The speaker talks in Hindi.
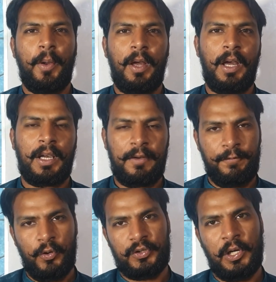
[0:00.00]

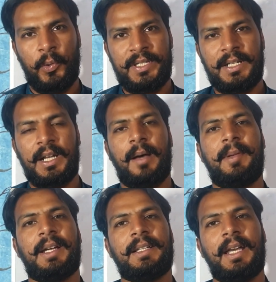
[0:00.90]
कंफ्यूज ना हो इसका नाम
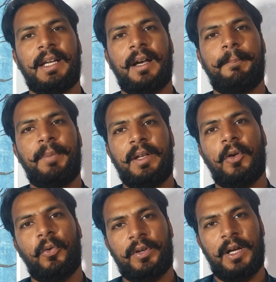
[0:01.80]
लिखा जाएगा पिन
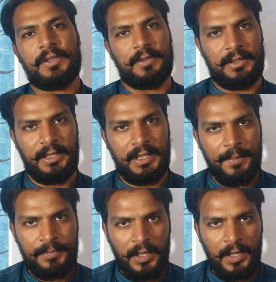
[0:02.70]
नोट क्लास वन ठीक है